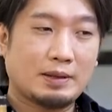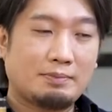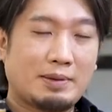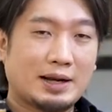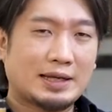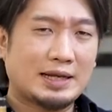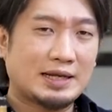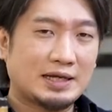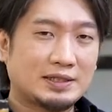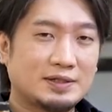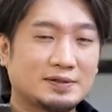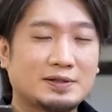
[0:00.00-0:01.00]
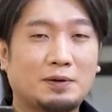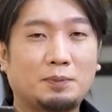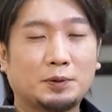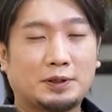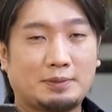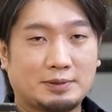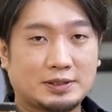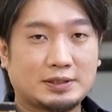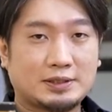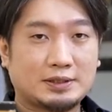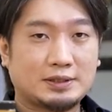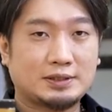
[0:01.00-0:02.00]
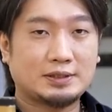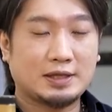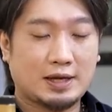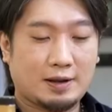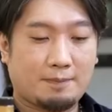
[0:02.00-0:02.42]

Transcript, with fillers: 負けない強さを持ってます。